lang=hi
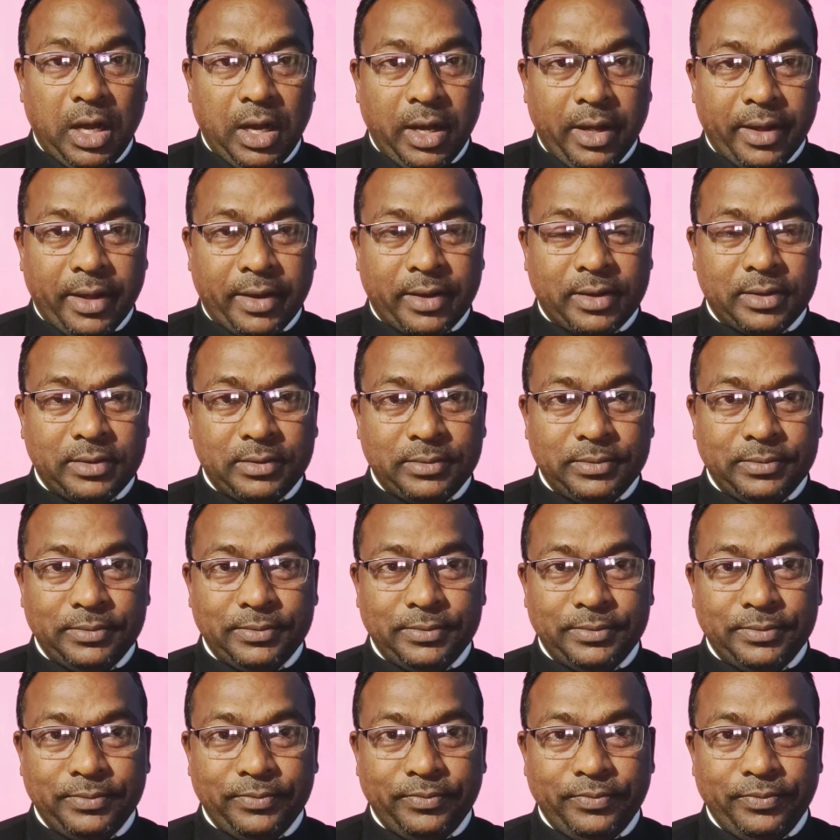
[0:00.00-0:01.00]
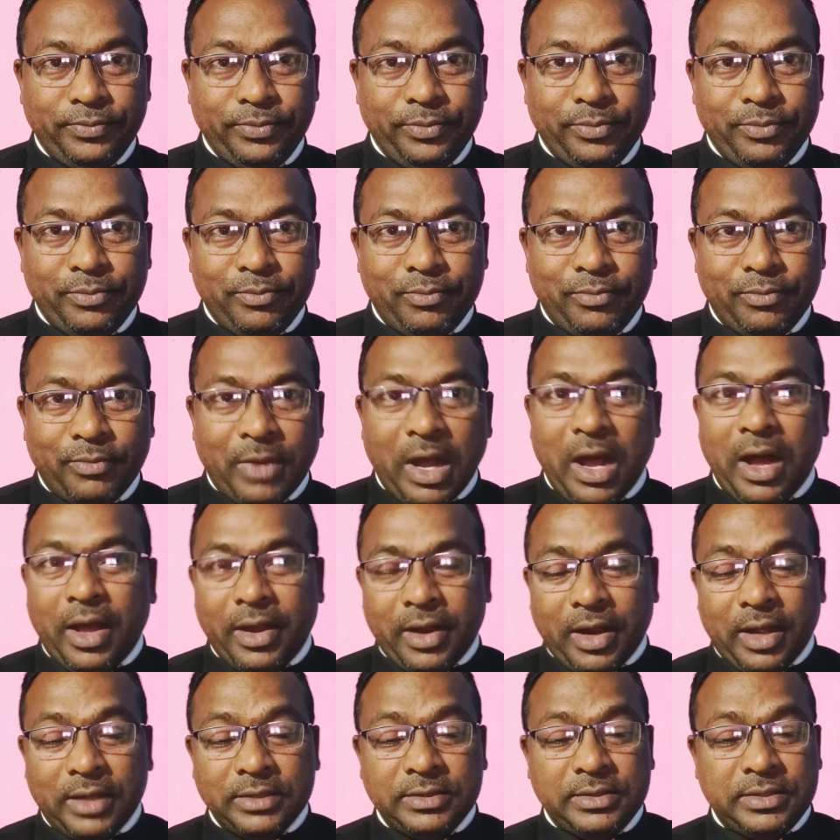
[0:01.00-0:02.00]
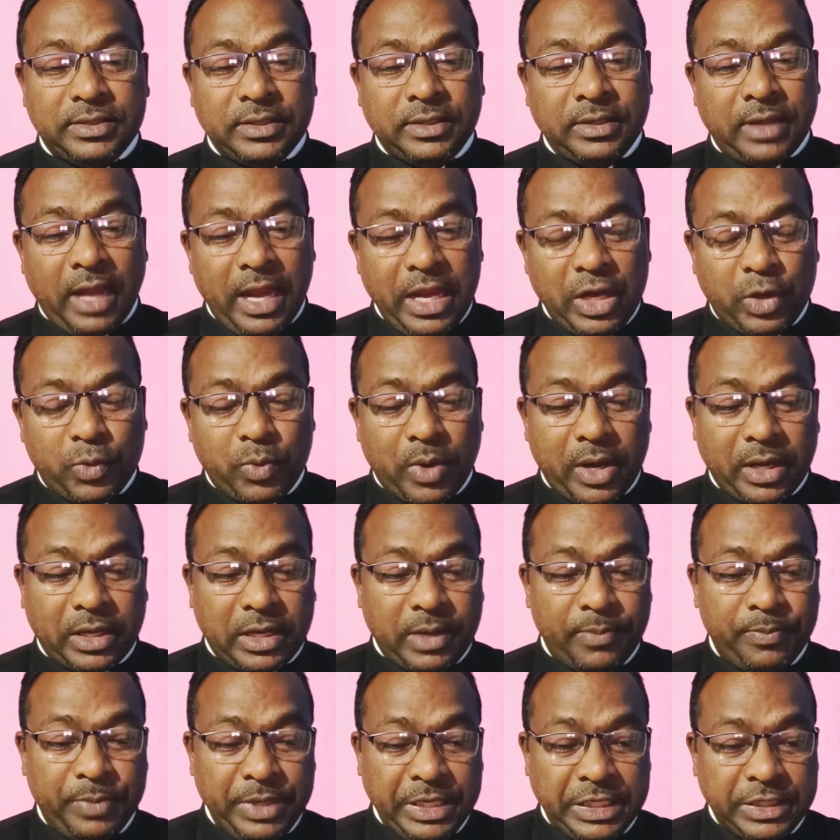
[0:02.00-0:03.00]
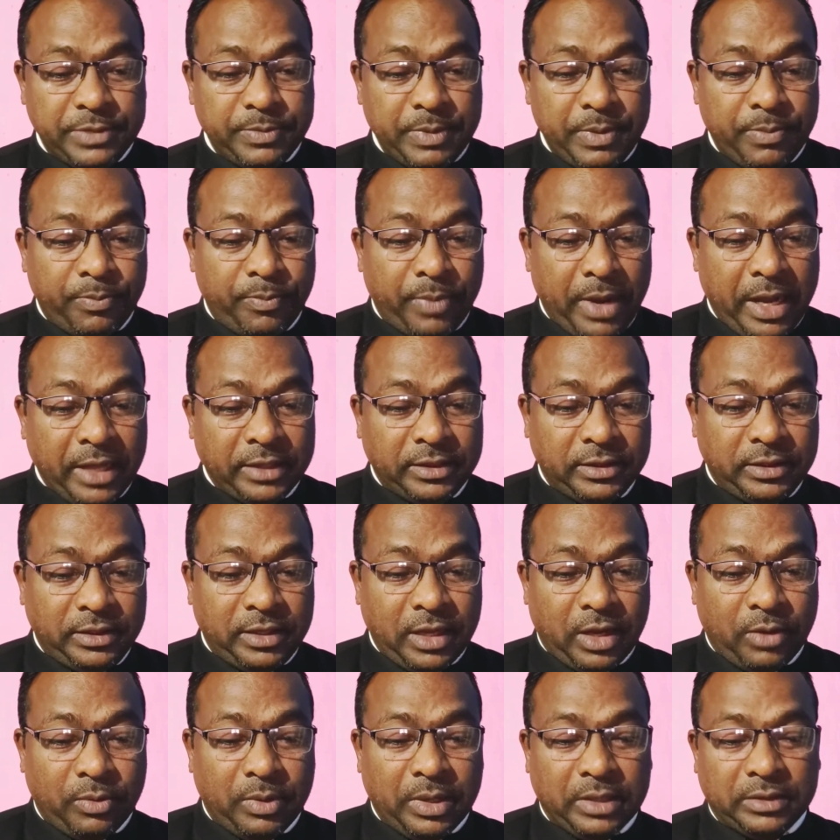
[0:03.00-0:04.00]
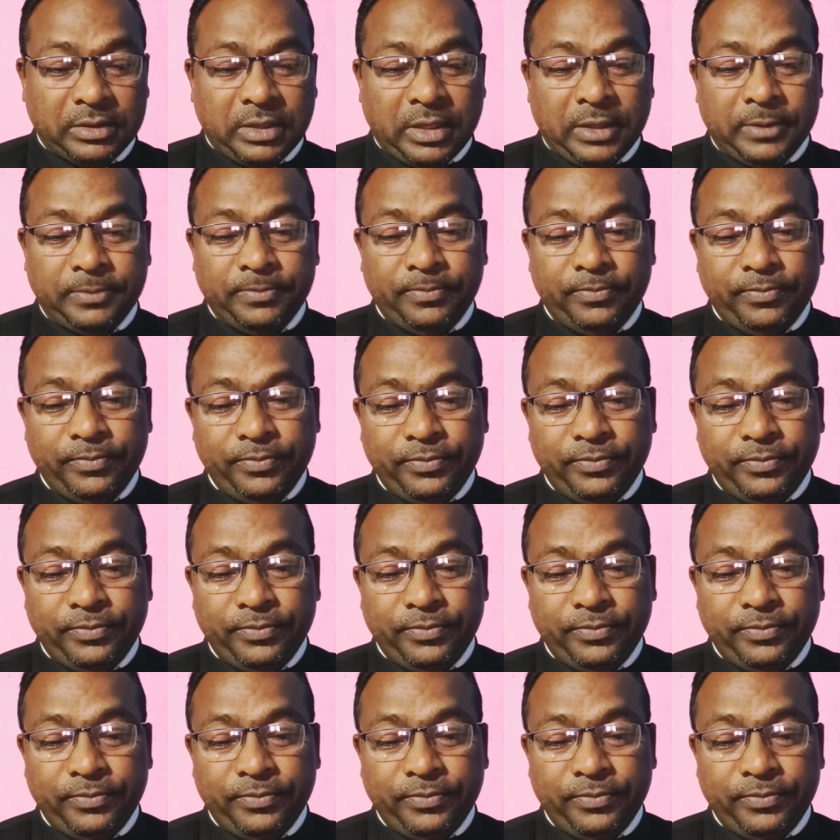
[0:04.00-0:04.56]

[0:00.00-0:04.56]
और महाराज गायकवाड़ का बीच में बात क्या हुआ था